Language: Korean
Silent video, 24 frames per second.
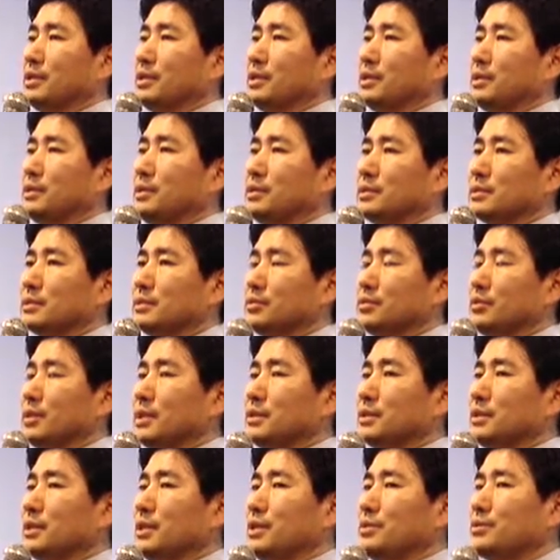어,
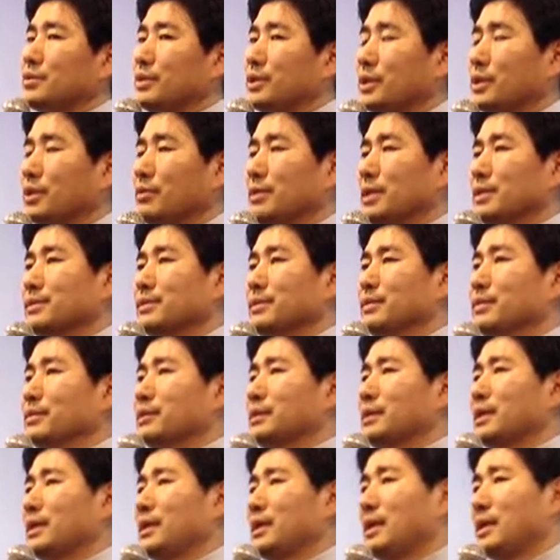그동안은 예수님께 와서
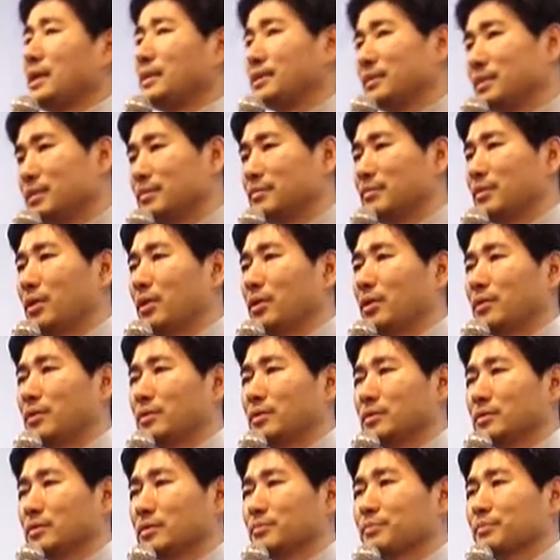다들
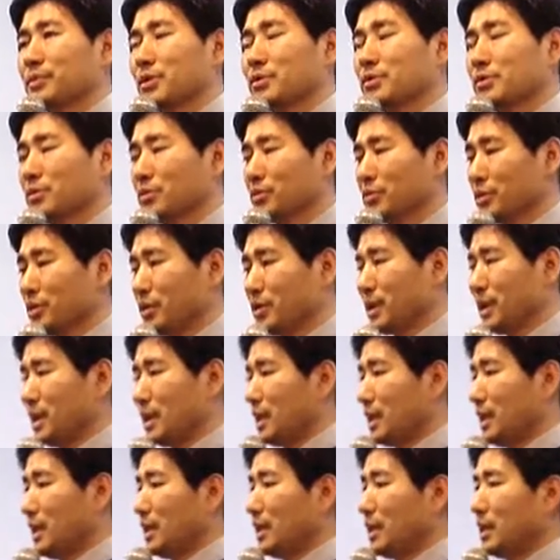뭐 병을
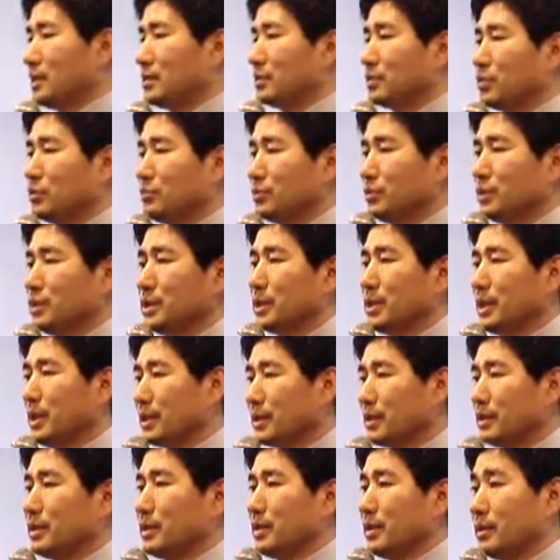고쳐달라, 또 문제를
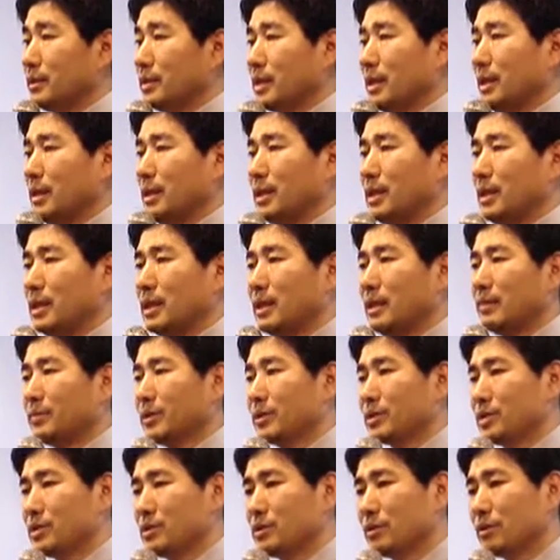해결해달라, 뭐
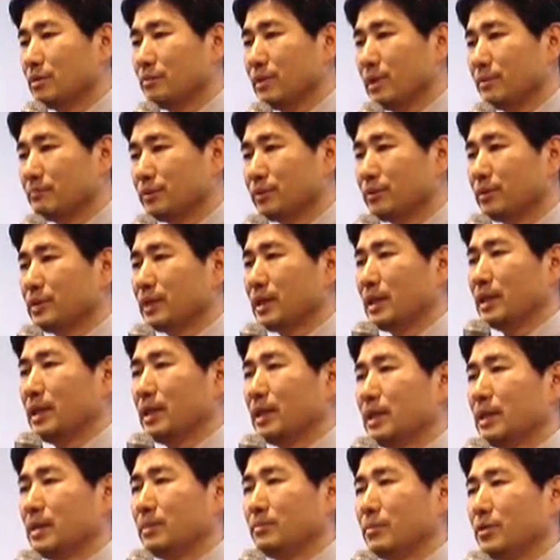기적을
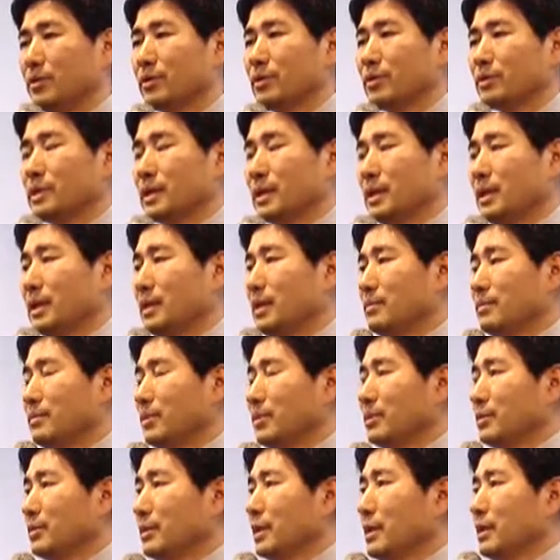베풀어달라, 먹여달라,
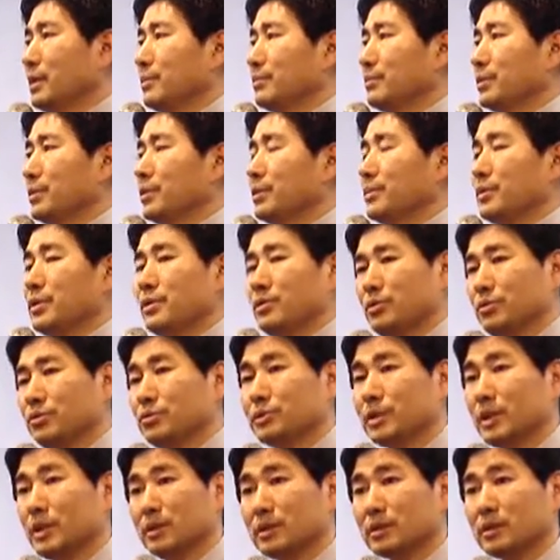뭐 별의별
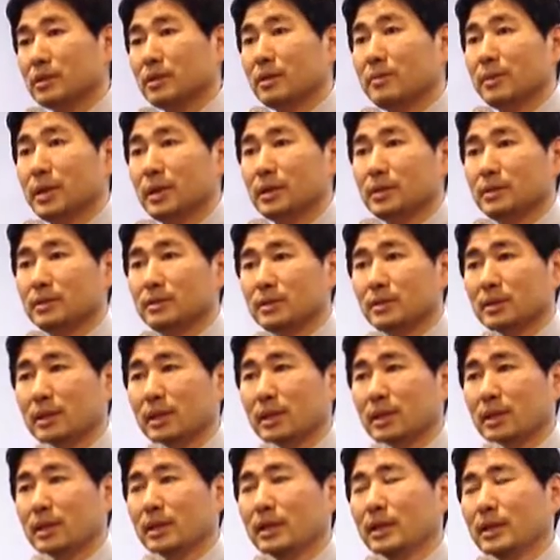요구사항들이
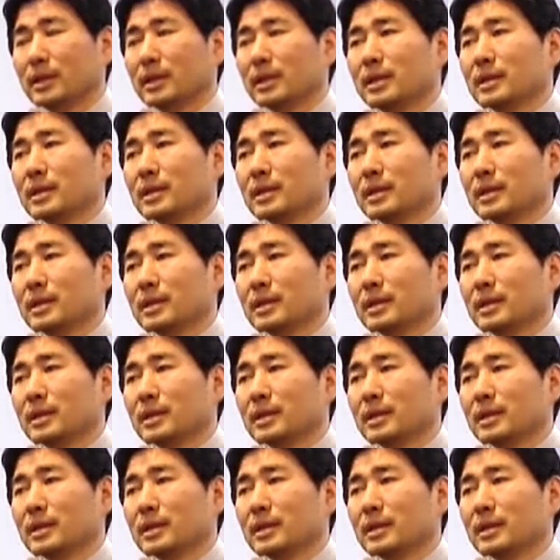많았는데